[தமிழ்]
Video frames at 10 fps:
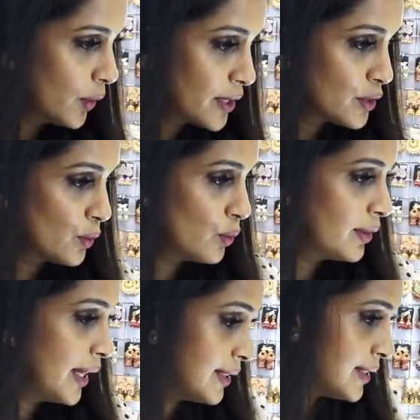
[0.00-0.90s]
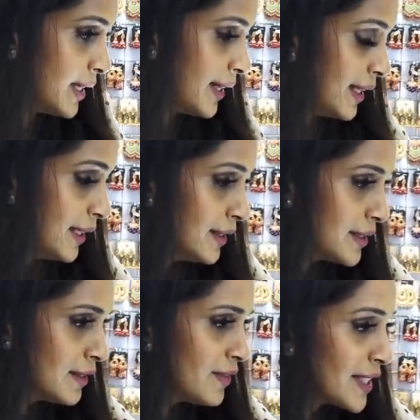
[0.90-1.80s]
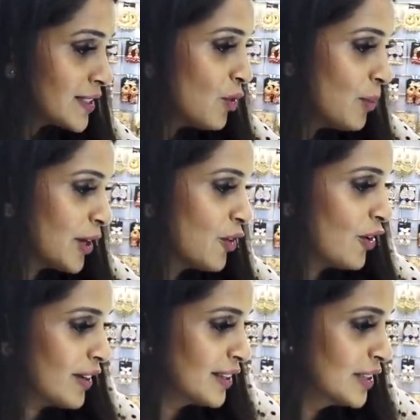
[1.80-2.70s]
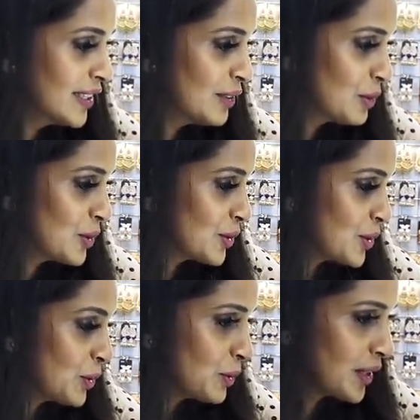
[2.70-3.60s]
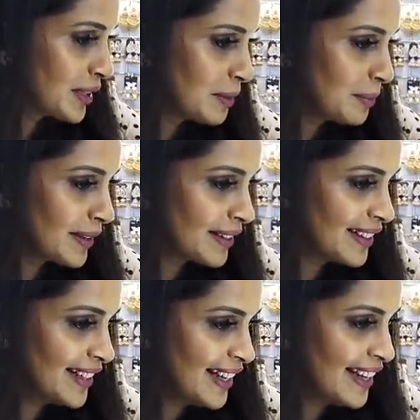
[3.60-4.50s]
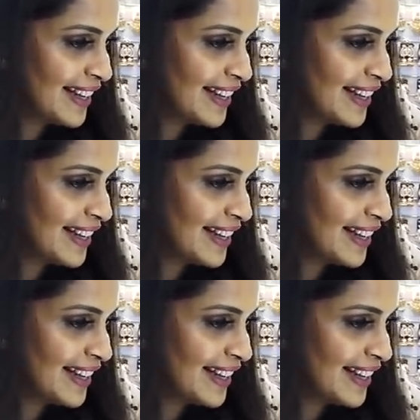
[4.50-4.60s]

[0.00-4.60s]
ஓகே ஸோ தட்ஸ் ஐ திங்க் த சில்வர் செக்ஷன் ஓ மை காட் இது இன்னொன்று க்யூட்டாக இருக்குது பாருங்கள்